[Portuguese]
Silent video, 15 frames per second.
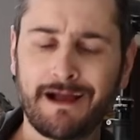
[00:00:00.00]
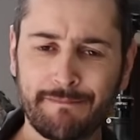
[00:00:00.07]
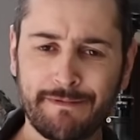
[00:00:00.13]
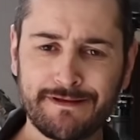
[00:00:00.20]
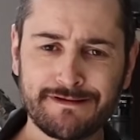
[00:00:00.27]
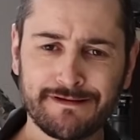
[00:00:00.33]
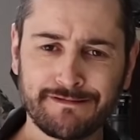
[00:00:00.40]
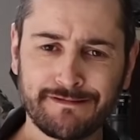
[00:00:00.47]

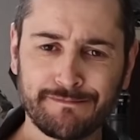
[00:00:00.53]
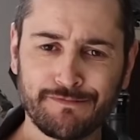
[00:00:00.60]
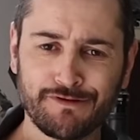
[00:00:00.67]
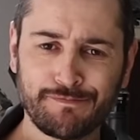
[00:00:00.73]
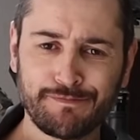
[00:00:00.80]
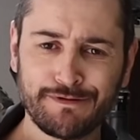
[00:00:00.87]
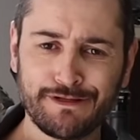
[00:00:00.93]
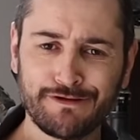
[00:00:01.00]
Acabei de receber
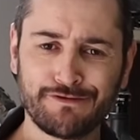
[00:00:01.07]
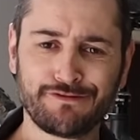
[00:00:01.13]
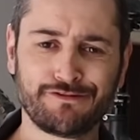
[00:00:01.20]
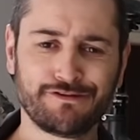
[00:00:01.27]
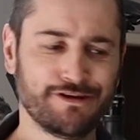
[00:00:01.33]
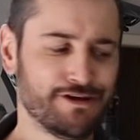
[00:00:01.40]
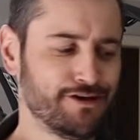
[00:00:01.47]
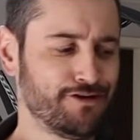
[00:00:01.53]
os
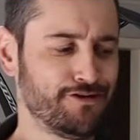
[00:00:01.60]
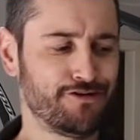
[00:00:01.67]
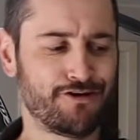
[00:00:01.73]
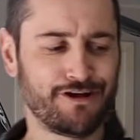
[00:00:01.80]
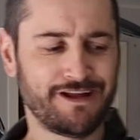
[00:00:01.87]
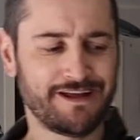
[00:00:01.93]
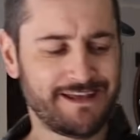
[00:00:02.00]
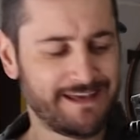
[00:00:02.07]
pneus e
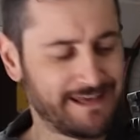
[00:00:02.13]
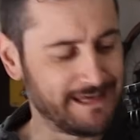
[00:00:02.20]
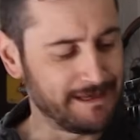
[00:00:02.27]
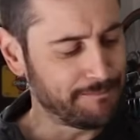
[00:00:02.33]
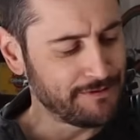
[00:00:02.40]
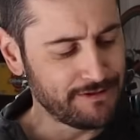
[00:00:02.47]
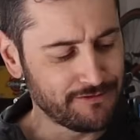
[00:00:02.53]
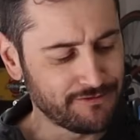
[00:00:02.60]
olha que, que
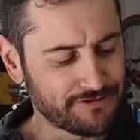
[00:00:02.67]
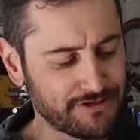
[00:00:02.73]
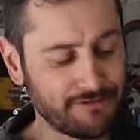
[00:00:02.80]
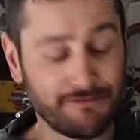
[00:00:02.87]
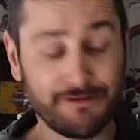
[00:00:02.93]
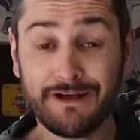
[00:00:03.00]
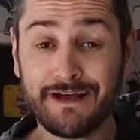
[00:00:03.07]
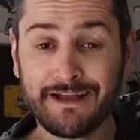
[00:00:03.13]

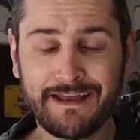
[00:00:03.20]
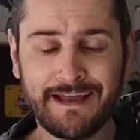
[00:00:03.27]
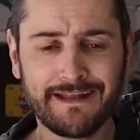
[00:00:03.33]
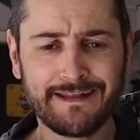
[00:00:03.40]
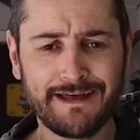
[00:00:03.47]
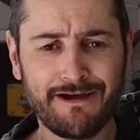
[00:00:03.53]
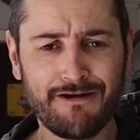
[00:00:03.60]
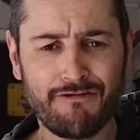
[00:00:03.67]
pneuzão.
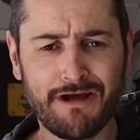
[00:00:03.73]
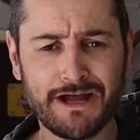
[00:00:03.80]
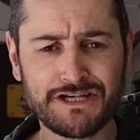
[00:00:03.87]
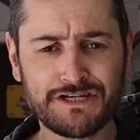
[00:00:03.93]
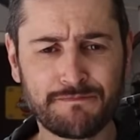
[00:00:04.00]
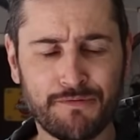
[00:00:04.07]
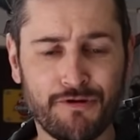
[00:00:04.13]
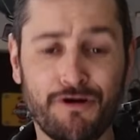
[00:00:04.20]
Kenda
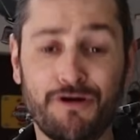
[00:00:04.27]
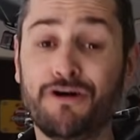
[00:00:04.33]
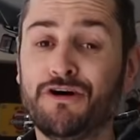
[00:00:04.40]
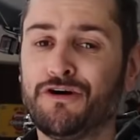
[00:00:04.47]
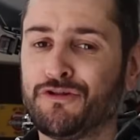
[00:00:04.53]
Hellcat Pro